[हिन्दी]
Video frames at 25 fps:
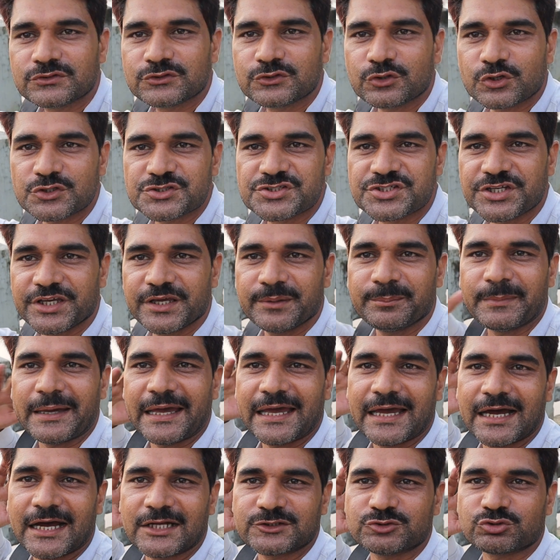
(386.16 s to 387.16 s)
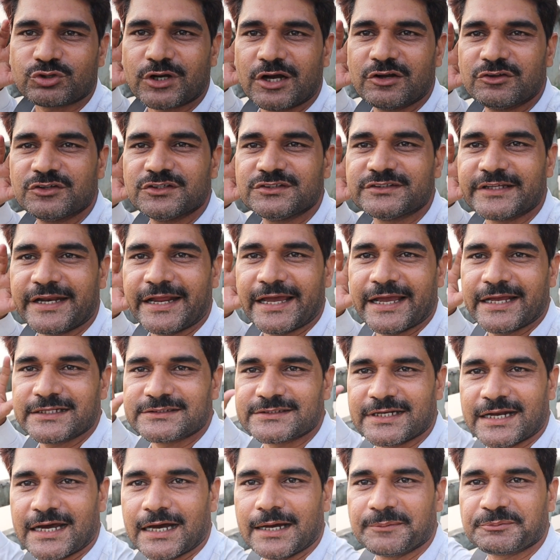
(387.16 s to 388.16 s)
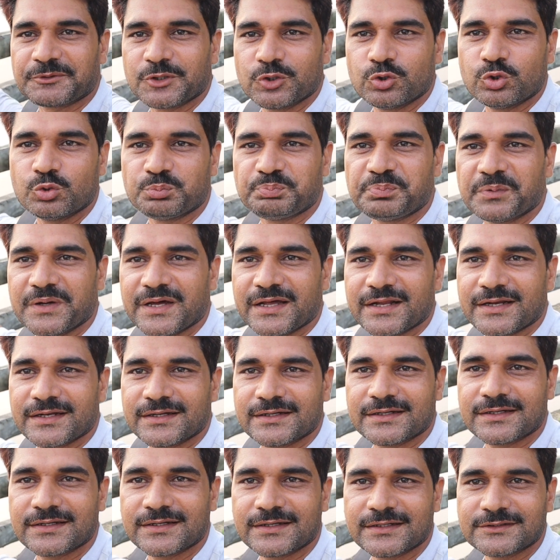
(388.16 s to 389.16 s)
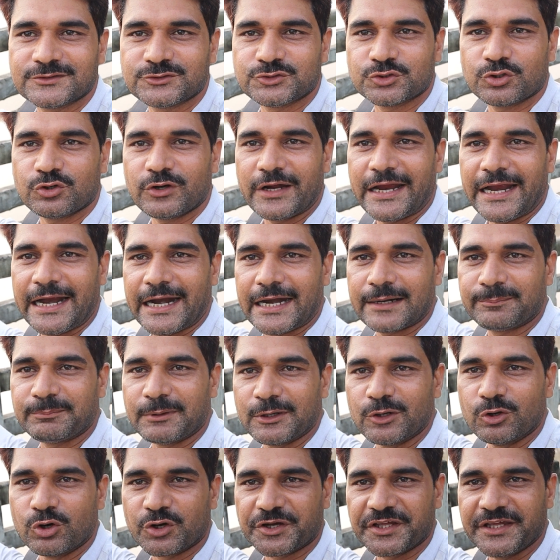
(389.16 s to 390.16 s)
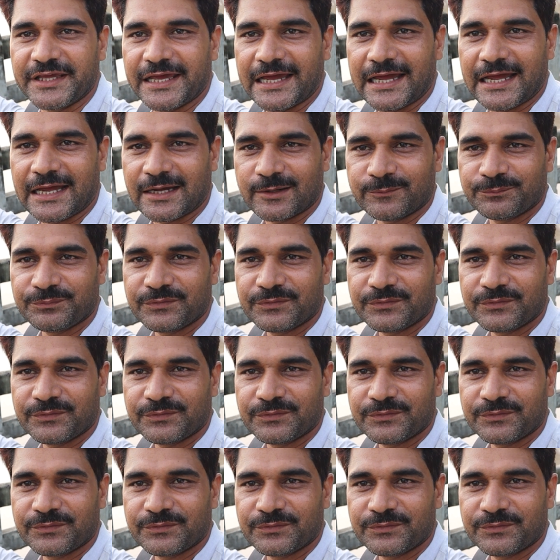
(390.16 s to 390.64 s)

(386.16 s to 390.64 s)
तो जी मैं आ चुका हूँ जी दरिया चनाब के ऊपर जो हैड बल्लो की है